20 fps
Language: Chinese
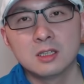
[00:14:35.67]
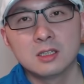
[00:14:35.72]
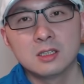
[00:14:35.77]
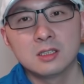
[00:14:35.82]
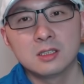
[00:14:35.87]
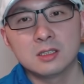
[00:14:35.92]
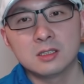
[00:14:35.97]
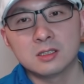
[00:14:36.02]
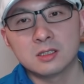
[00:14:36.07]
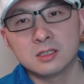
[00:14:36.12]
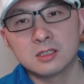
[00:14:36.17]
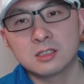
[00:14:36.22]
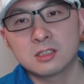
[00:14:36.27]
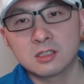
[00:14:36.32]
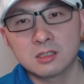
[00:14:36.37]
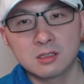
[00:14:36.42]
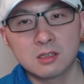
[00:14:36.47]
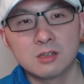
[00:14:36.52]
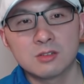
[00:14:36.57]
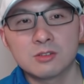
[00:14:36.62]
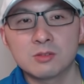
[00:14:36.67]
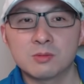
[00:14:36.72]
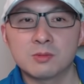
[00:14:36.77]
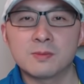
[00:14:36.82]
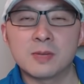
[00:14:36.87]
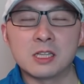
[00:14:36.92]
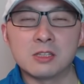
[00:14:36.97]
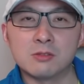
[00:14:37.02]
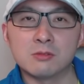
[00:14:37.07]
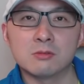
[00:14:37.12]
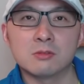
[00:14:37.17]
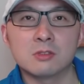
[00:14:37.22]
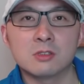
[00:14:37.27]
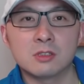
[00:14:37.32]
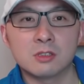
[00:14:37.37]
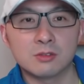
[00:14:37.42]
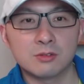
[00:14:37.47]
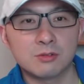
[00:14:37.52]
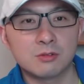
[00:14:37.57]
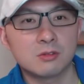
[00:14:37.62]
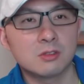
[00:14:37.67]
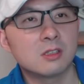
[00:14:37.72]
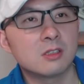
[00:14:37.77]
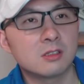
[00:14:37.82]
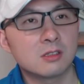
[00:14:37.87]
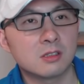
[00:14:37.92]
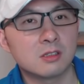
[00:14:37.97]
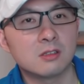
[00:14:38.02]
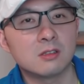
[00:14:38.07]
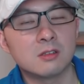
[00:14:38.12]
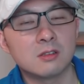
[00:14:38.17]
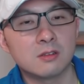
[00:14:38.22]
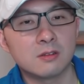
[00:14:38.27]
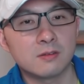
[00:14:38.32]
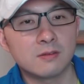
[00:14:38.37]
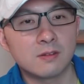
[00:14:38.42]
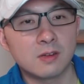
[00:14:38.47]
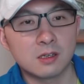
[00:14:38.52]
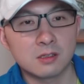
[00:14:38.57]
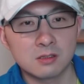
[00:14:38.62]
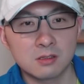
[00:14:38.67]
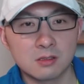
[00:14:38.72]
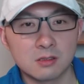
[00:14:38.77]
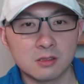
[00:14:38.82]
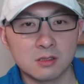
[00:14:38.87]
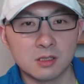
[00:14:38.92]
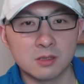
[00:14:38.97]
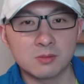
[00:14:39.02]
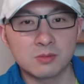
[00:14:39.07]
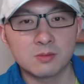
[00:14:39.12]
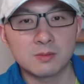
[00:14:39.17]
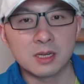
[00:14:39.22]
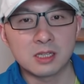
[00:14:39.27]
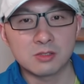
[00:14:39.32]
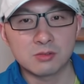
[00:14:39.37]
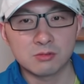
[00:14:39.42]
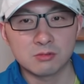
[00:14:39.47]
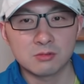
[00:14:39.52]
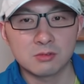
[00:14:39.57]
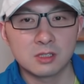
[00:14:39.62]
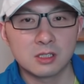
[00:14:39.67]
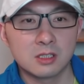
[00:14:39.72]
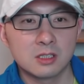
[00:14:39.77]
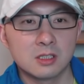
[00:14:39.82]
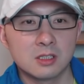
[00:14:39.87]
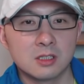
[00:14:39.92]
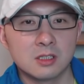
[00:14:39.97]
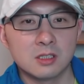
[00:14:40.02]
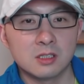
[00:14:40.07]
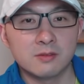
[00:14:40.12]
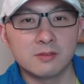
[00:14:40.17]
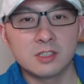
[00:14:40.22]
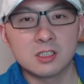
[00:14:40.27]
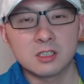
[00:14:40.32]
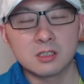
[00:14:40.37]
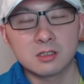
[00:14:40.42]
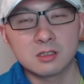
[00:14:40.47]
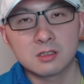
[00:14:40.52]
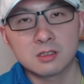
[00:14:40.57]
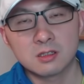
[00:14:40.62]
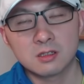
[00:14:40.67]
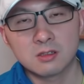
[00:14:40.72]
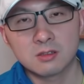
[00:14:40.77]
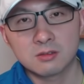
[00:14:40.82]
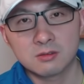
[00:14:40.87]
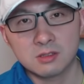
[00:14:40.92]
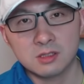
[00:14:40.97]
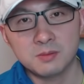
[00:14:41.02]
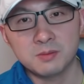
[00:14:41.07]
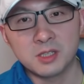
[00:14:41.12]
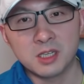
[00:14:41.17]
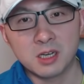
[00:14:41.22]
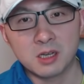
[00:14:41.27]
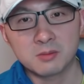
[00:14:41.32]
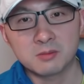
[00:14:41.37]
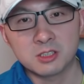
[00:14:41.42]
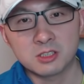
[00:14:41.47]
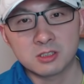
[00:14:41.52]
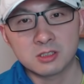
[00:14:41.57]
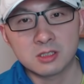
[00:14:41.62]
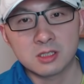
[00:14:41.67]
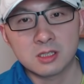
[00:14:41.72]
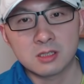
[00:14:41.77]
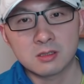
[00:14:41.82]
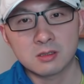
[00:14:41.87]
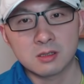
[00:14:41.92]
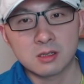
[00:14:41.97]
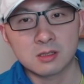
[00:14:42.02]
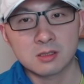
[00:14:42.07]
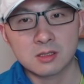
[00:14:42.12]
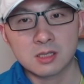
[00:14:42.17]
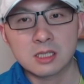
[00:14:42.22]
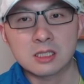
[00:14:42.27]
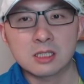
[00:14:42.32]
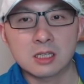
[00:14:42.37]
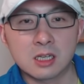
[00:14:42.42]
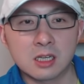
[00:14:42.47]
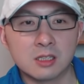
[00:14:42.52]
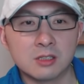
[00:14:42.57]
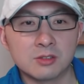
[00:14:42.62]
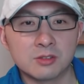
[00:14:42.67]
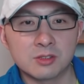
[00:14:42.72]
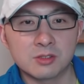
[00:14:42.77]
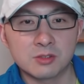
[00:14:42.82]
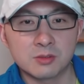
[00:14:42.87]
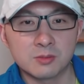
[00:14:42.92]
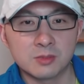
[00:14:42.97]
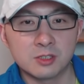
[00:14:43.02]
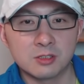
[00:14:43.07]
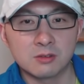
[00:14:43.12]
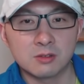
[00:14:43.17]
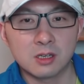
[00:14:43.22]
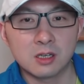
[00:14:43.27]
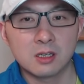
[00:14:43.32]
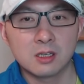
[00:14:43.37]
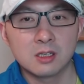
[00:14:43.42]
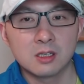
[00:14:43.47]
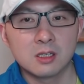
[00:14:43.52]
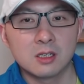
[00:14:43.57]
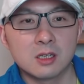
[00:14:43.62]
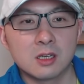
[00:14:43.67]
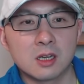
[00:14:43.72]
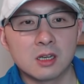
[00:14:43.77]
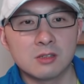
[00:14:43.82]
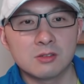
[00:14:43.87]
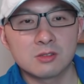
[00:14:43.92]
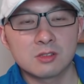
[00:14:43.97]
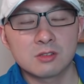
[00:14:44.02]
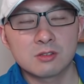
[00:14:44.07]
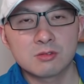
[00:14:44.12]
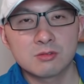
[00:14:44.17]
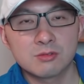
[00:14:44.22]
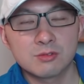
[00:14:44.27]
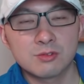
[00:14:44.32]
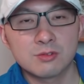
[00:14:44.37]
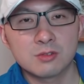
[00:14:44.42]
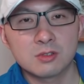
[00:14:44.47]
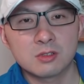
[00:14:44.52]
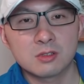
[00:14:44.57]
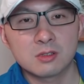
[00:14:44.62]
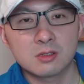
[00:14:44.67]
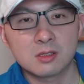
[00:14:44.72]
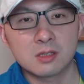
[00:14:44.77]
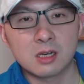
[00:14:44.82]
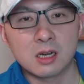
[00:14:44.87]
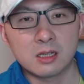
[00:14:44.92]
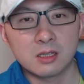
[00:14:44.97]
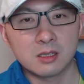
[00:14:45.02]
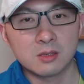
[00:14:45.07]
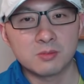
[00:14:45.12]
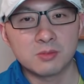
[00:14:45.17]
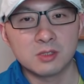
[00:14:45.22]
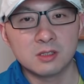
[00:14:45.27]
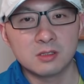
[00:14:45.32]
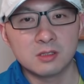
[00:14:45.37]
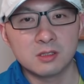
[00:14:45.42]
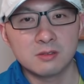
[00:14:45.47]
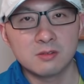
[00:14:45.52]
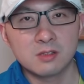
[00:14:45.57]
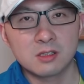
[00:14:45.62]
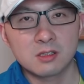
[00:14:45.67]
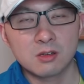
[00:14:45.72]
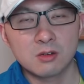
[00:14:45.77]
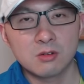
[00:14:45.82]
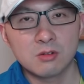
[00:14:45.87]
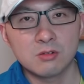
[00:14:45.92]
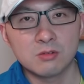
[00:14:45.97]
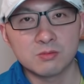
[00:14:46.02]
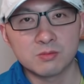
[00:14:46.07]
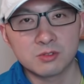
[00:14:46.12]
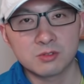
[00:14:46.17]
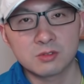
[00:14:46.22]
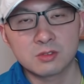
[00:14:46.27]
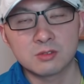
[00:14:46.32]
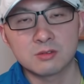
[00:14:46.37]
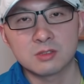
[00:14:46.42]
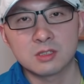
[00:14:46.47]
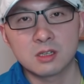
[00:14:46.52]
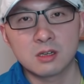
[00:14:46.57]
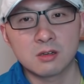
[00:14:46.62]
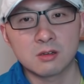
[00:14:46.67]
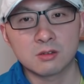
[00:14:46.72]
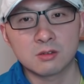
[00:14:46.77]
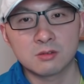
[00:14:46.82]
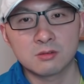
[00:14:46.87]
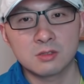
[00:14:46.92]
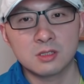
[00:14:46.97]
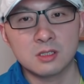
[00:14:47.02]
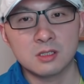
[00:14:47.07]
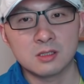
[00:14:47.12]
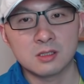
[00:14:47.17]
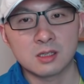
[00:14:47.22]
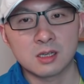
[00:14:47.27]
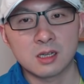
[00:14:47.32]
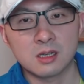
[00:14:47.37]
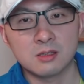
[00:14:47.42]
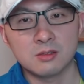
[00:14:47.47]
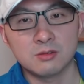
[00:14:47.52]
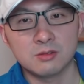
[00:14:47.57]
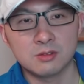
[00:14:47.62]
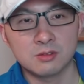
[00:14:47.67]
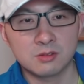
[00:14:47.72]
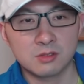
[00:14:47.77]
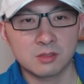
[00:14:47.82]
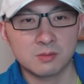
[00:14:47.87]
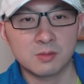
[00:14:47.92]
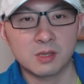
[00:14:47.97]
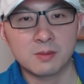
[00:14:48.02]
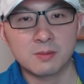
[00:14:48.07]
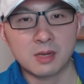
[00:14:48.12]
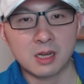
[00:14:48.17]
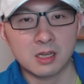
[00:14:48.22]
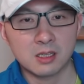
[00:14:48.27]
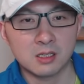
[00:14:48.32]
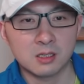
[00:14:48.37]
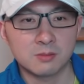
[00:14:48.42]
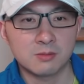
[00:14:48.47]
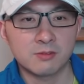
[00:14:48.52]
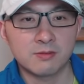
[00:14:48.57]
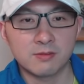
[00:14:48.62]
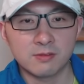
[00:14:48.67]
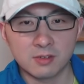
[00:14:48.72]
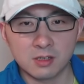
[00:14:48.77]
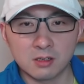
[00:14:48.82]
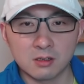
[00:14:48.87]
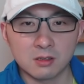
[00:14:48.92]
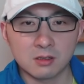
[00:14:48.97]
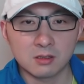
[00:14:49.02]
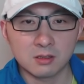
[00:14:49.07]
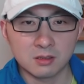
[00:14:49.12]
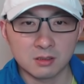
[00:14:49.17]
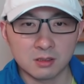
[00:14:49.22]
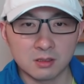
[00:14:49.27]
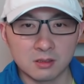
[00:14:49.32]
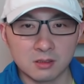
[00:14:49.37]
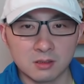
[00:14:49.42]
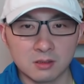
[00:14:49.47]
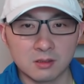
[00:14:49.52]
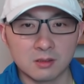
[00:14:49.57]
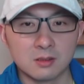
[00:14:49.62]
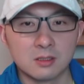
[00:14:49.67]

人的身高就不满足，小区的这个房子也不满足。因为人的身高都是一米两米之间，那三字开头的就没有了。还有这数据是自然的，不能人为操控。比如手机号都是一字开头，邮政编码也不符合，等等等等。